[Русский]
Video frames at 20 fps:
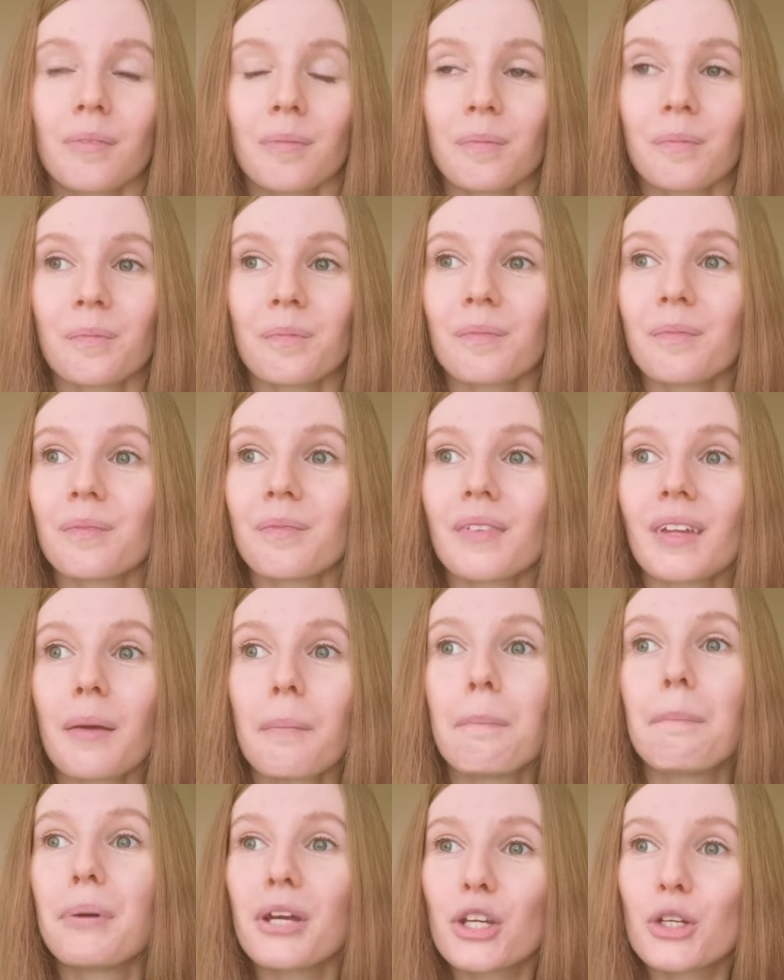м
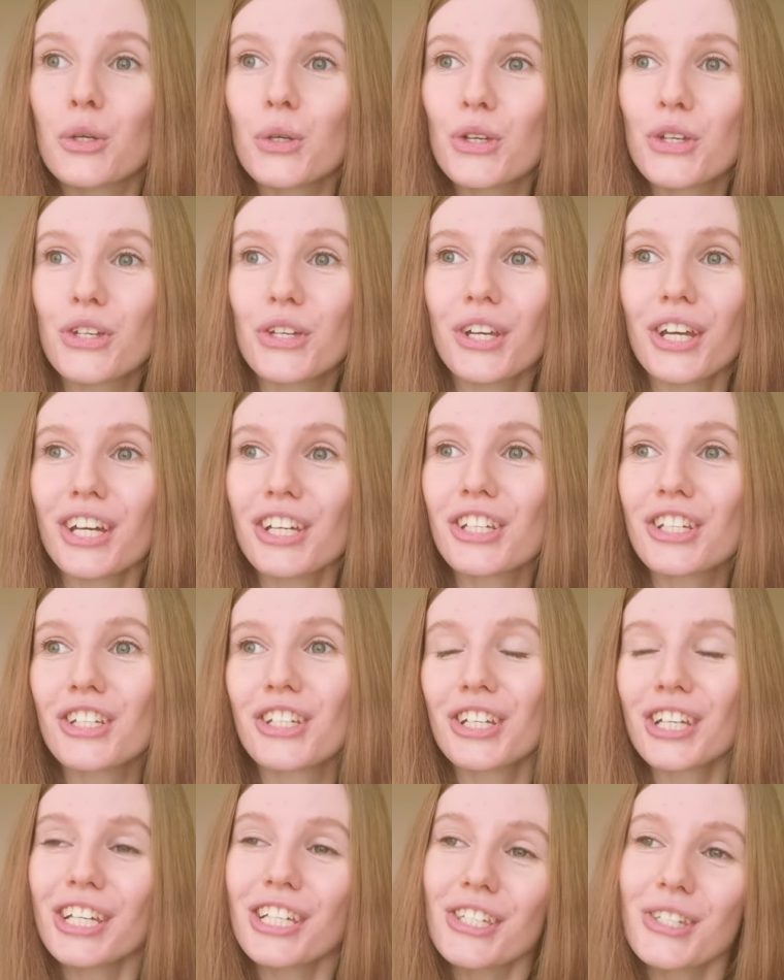-м, пышущая
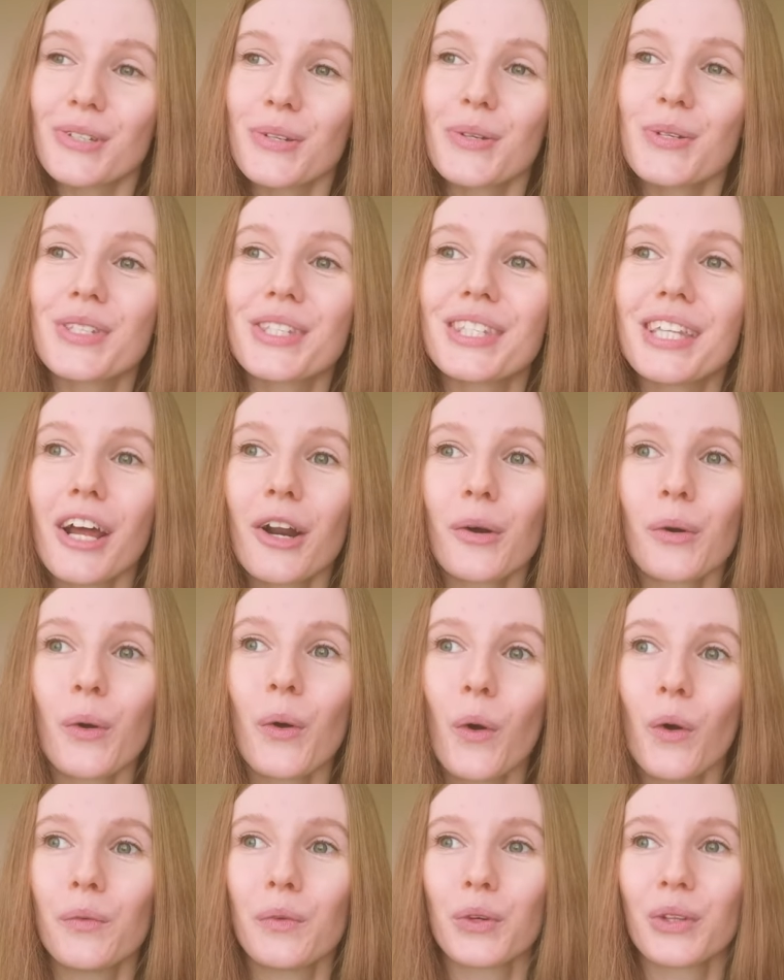жизнью и
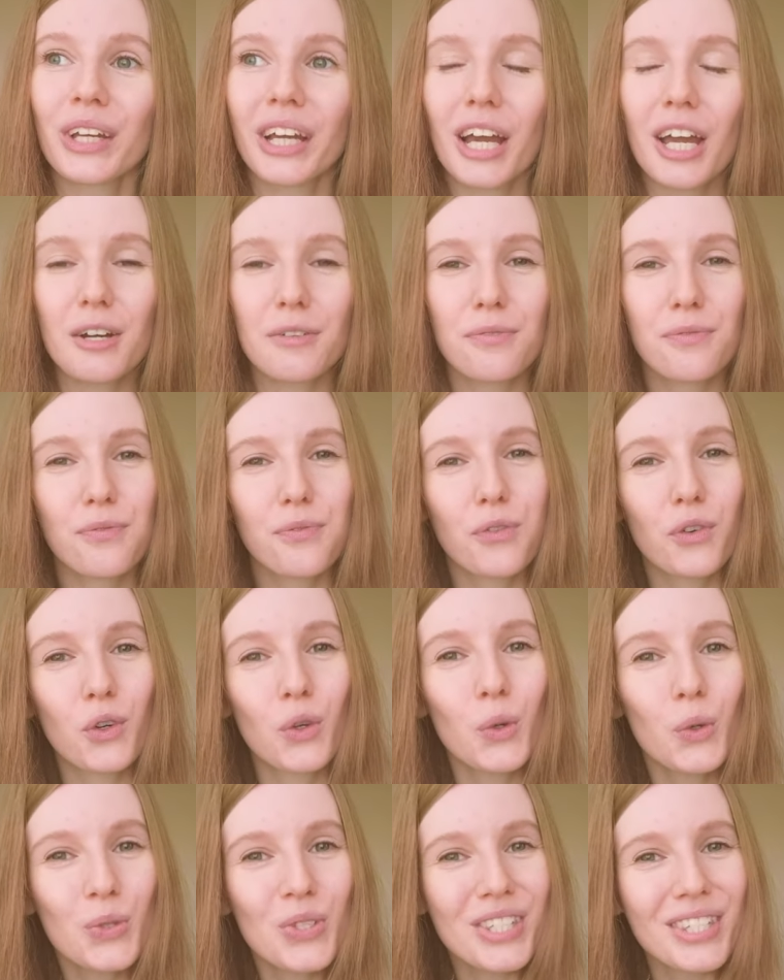здоровью, такая
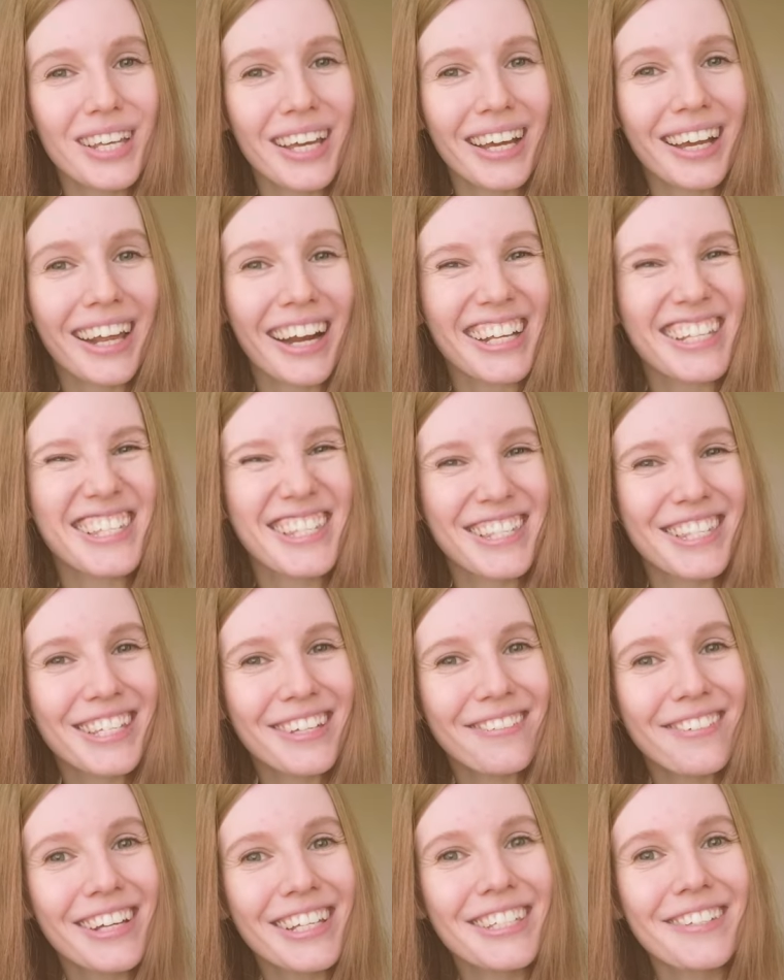вкусная,
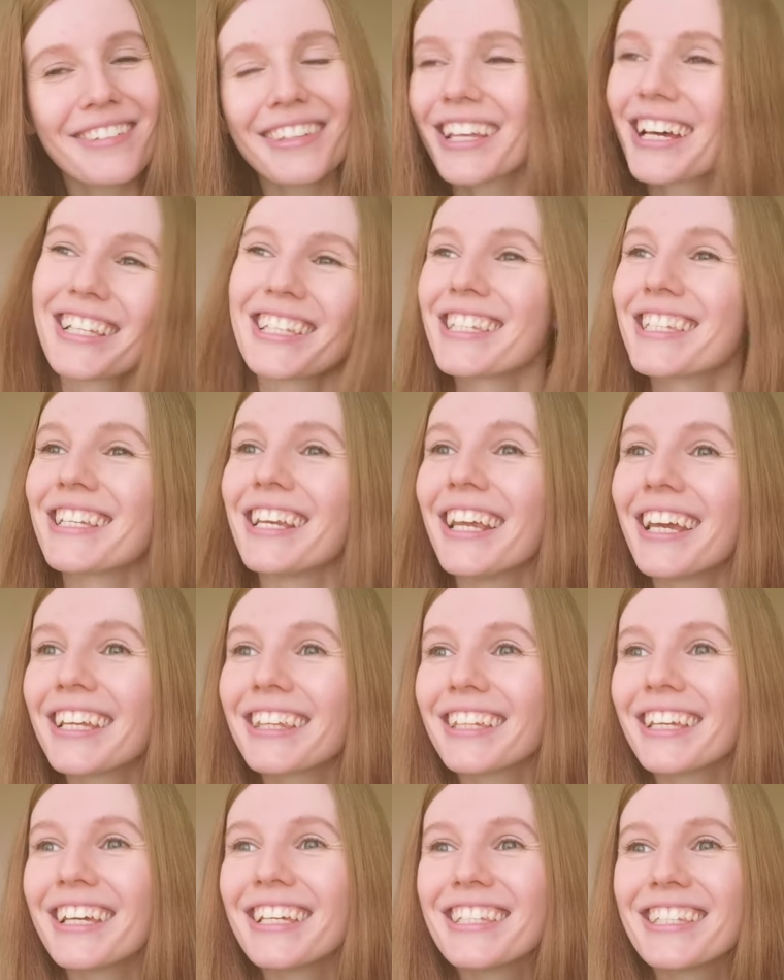красивая
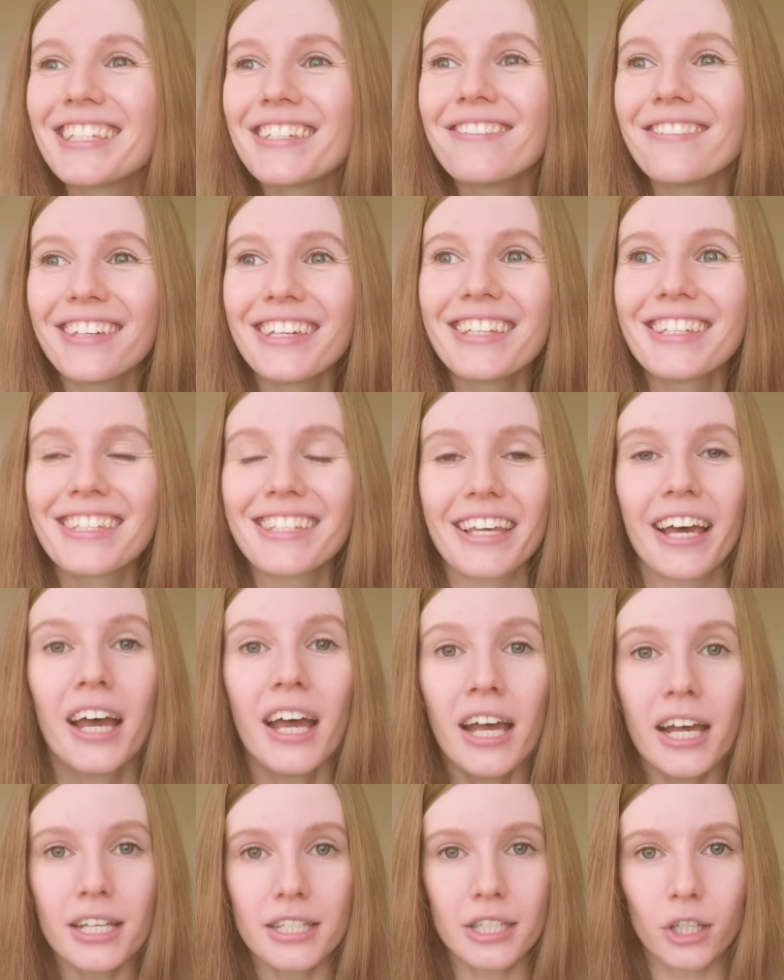19-летняя девица
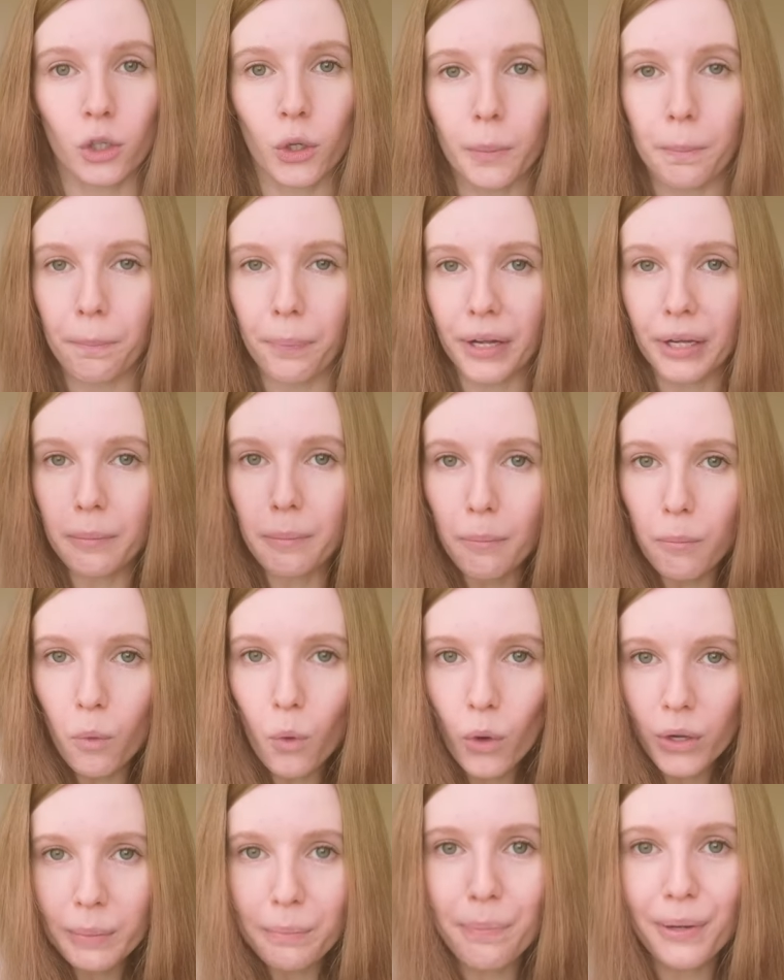с такой
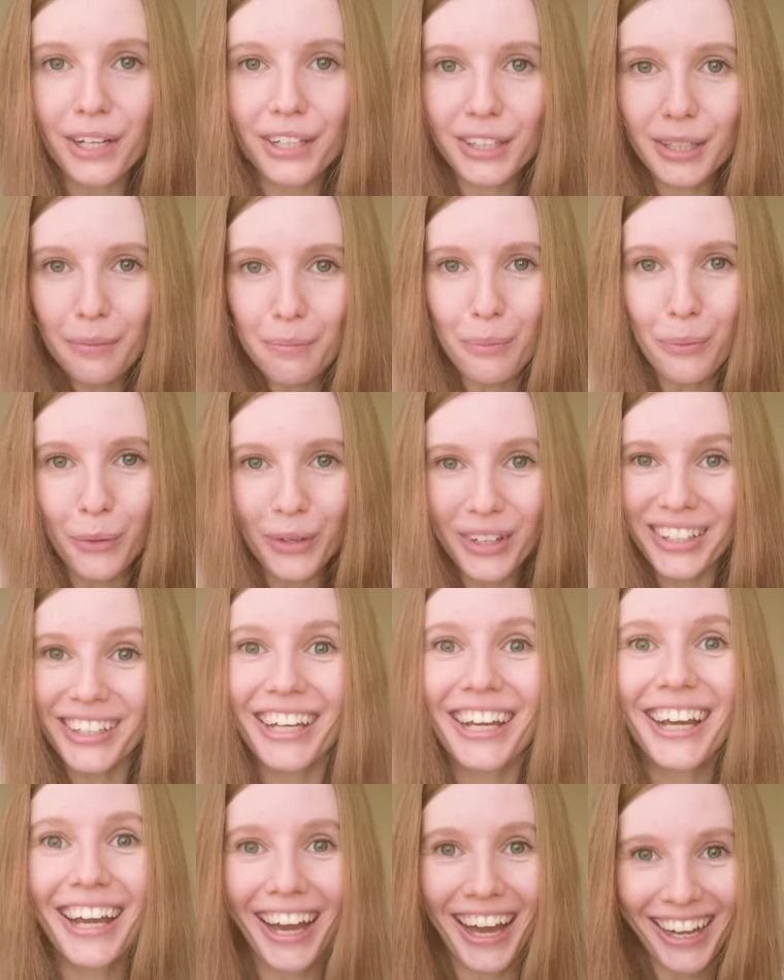прямой
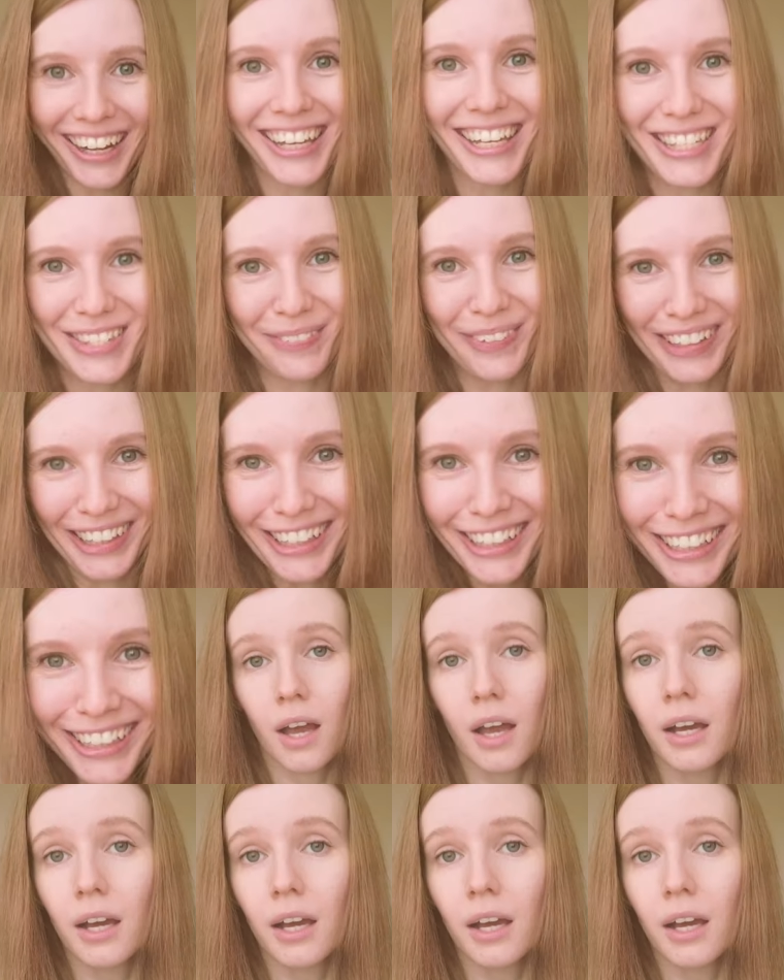бронебойной харизмой.